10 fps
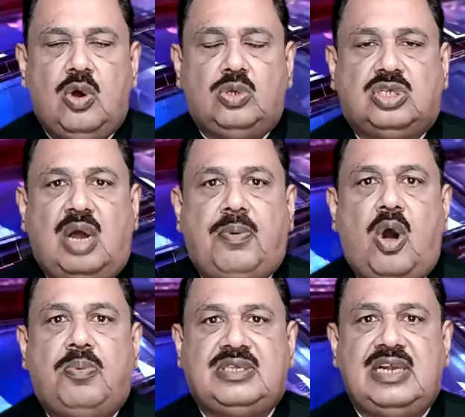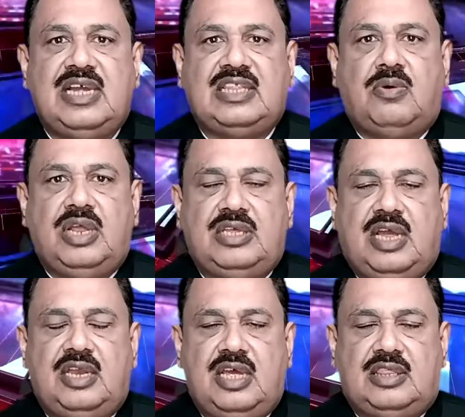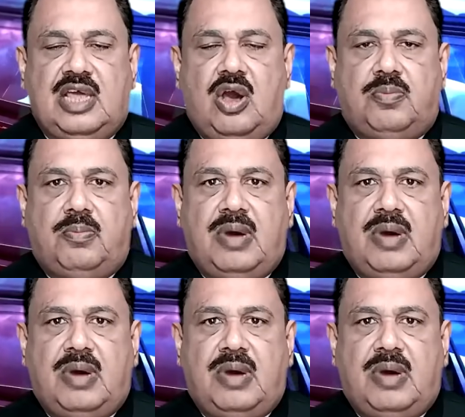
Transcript: उसका पाँव फिसल जाता है वो नीचे गिर जाता है और